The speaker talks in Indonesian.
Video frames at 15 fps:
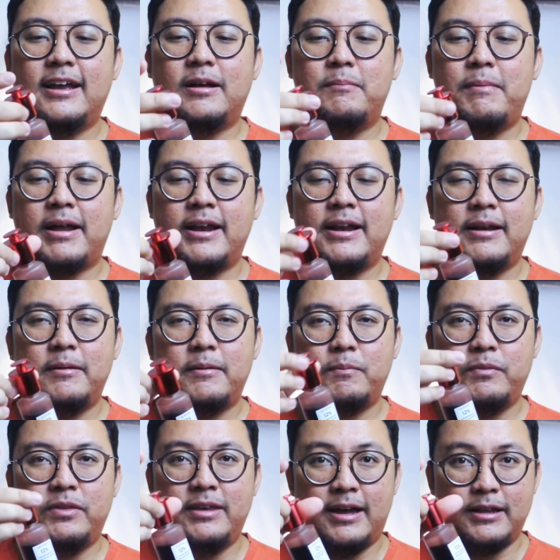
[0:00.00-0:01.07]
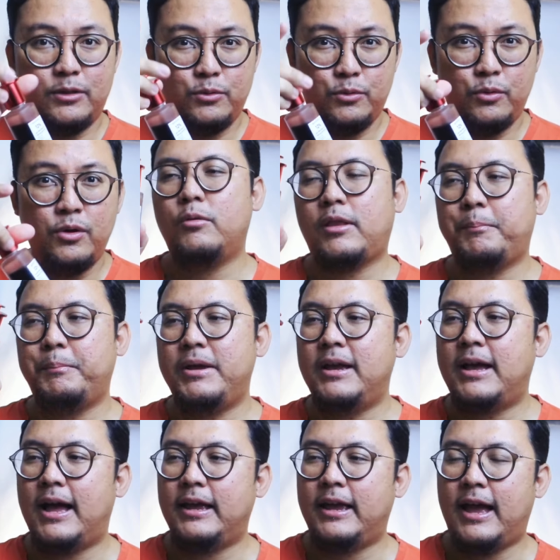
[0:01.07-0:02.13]
Kemarin jatuh, tapi
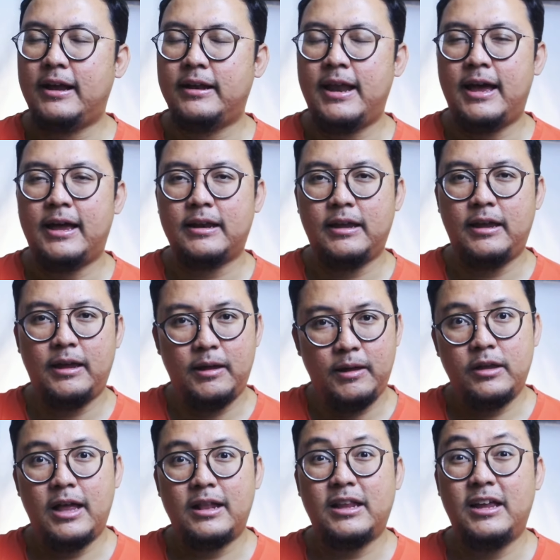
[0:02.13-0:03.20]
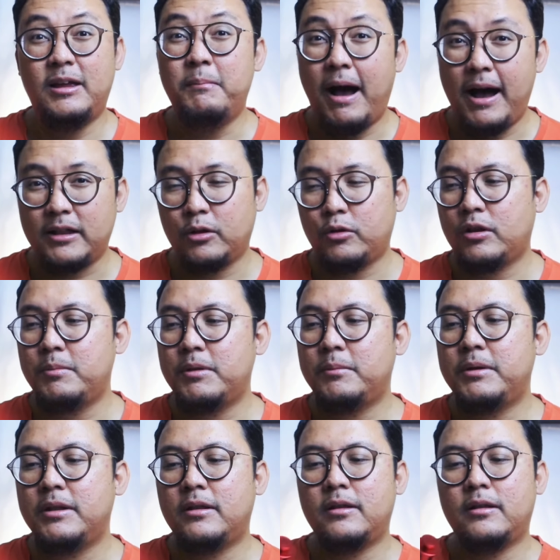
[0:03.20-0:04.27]
nggak yang dari yang tinggi banget gitu
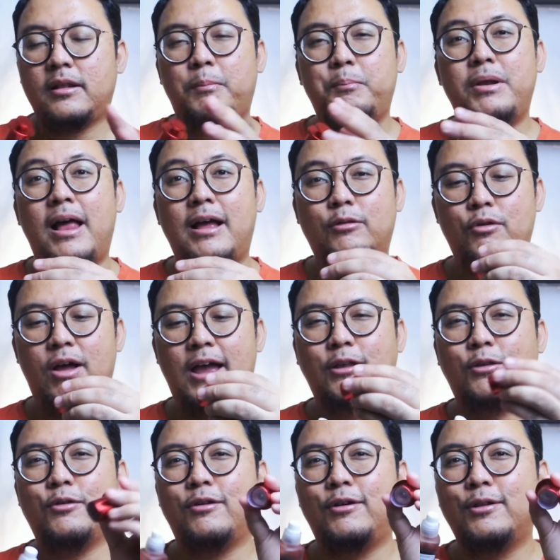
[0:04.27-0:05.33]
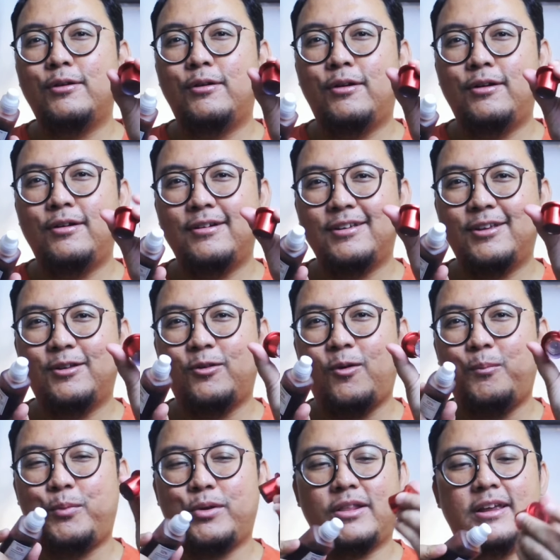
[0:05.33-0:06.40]
teman-teman, tapi langsung ancur gitu loh,
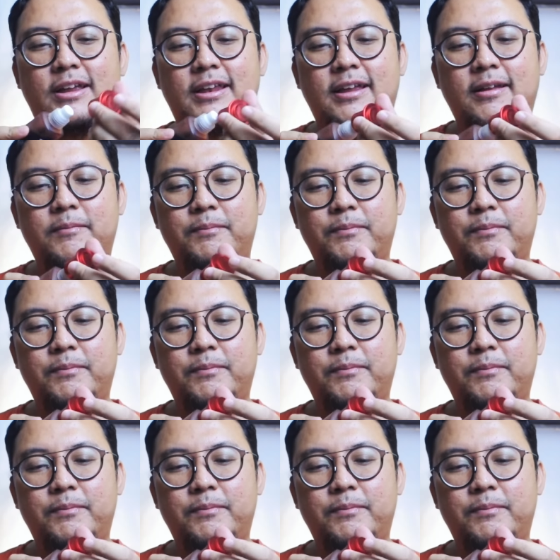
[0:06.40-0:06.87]
copot gini.